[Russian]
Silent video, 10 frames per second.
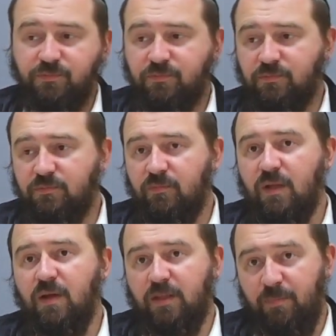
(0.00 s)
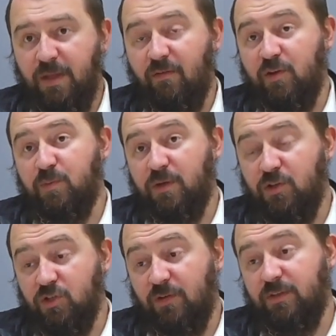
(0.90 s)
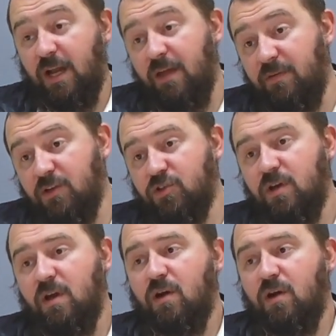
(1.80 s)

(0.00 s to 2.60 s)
Ну. Это первая вещь практическая. Вторая вещь –